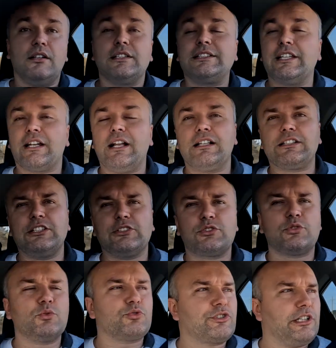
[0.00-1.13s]
э, стиралки,
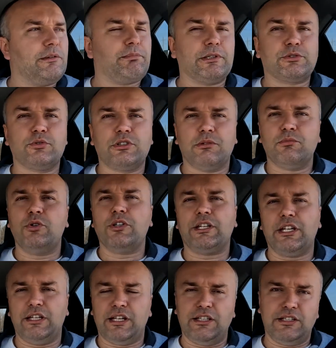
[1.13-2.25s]
сушки,
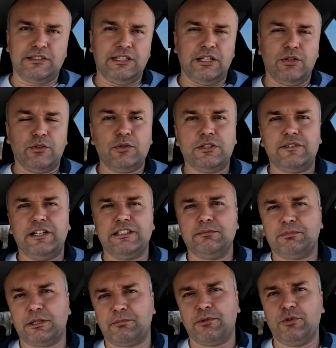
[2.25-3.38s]
посудомойки, я не знаю. Ну давайте
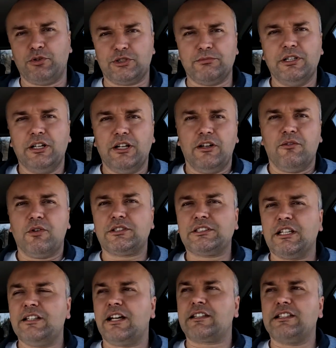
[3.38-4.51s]
предположим, вот
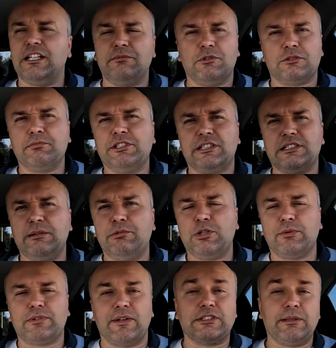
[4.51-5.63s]
стандартный ремонт. Мы сейчас не
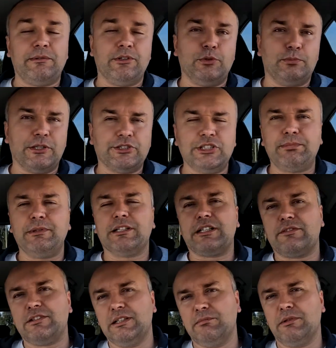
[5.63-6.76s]
берем там замену
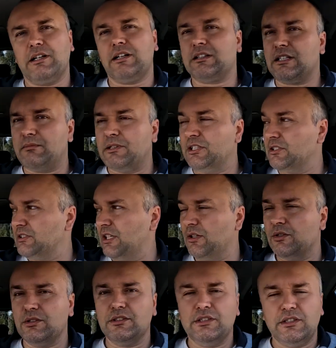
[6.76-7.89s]
подшипников, либо а, там, не знаю,